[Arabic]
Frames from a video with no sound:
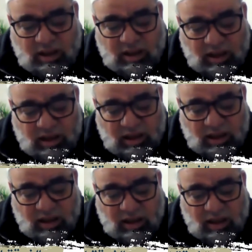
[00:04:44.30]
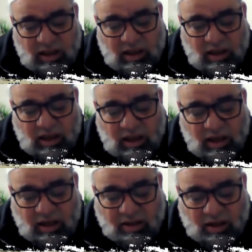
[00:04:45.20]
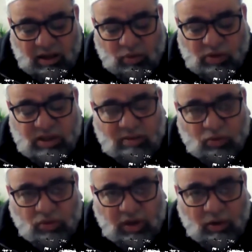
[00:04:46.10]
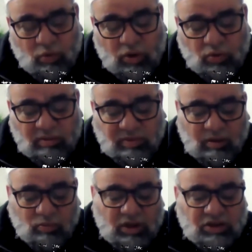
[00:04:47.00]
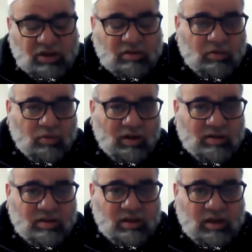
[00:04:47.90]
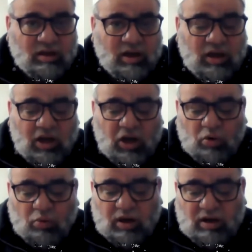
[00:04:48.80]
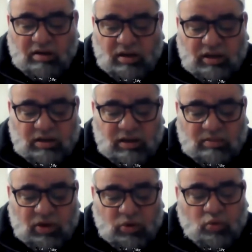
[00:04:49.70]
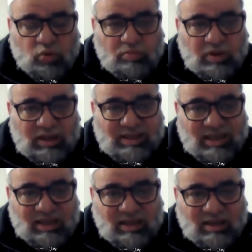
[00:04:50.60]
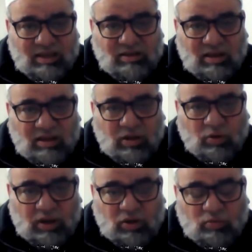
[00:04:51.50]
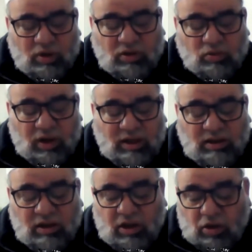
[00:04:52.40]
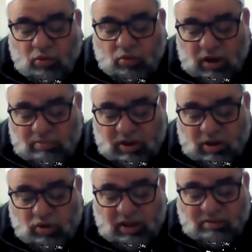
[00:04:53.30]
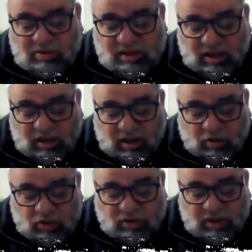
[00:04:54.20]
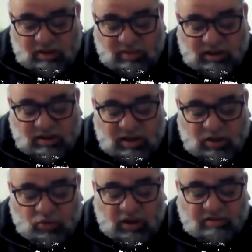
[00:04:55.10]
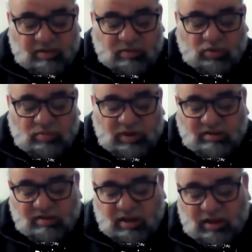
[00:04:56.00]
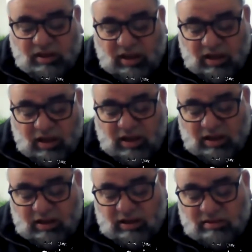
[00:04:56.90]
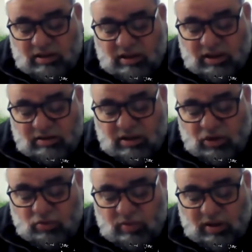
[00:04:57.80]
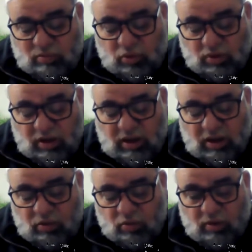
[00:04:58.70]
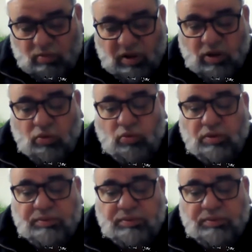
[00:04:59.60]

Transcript: آه الذي قال والسابقون الأولون من المهاجرون والأنصار والذين اتبعوهم بإحسان رضي الله عنهم ورضوا عنه وبقول النبي صلى الله عليه وسلم لا تزال طائفة من أمتي ظاهرين على الحق حتى يأتيهم أمر الله وهم ظاهرون